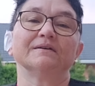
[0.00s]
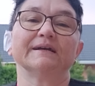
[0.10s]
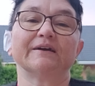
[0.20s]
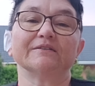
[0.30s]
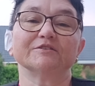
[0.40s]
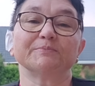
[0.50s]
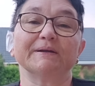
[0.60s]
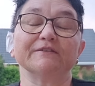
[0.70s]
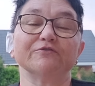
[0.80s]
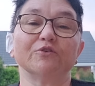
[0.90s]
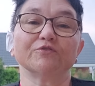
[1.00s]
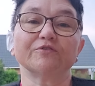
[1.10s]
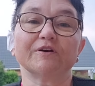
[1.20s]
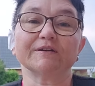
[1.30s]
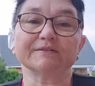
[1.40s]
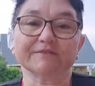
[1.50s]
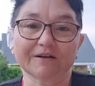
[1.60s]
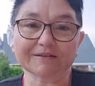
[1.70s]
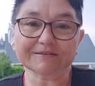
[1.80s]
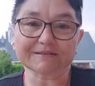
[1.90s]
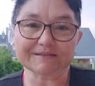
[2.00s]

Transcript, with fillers: Egal was meine Vorfahren taten,